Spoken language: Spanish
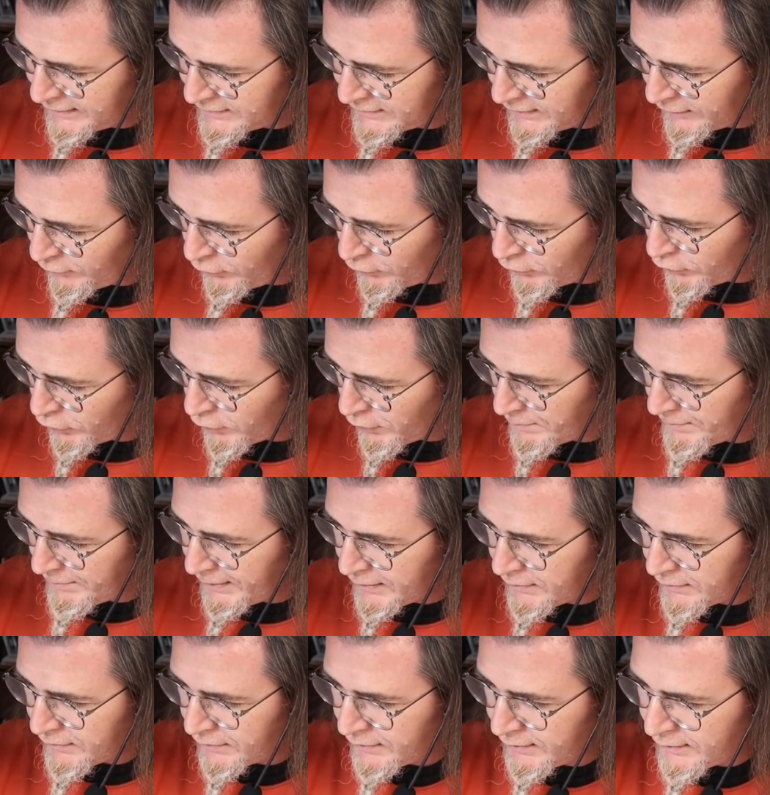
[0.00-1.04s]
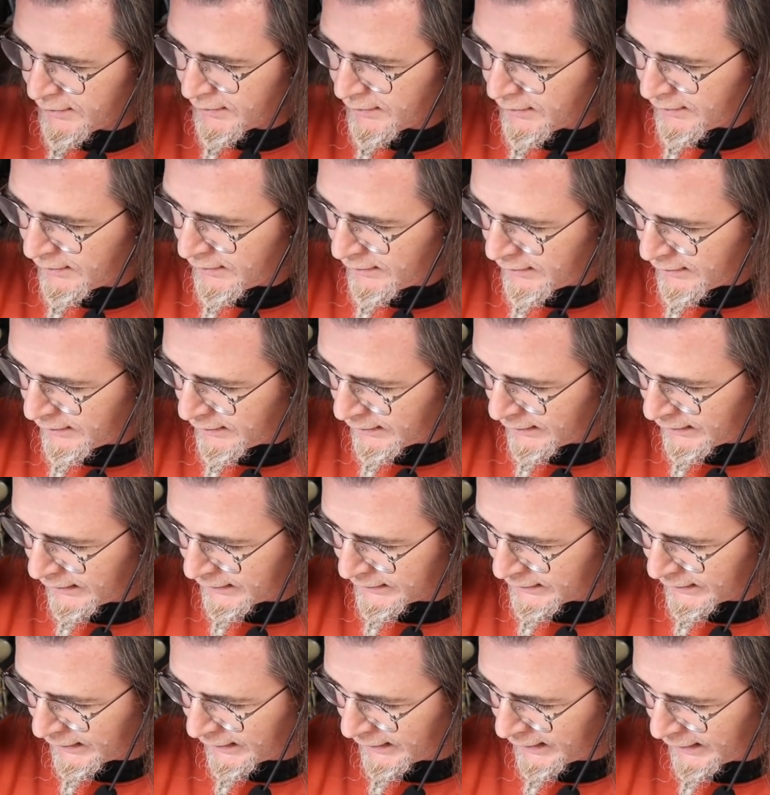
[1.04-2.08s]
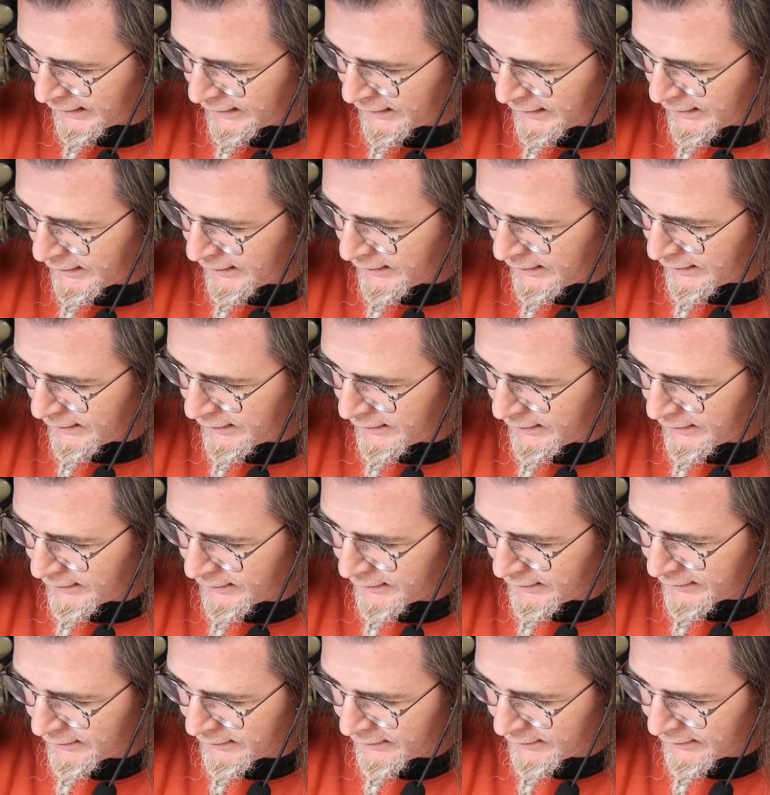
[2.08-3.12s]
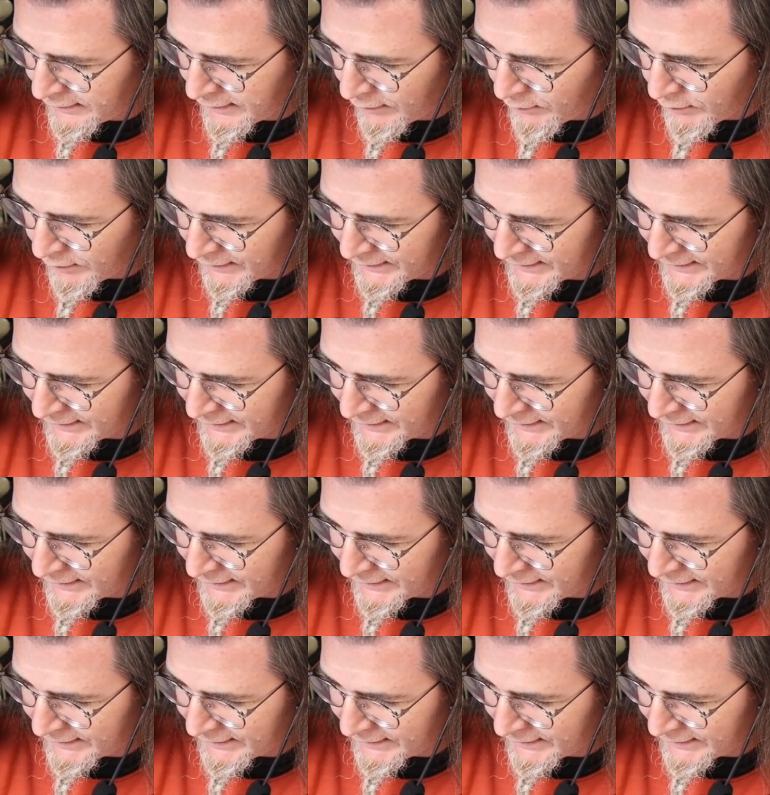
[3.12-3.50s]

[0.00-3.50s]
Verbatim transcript: y si no os convence, que tengáis que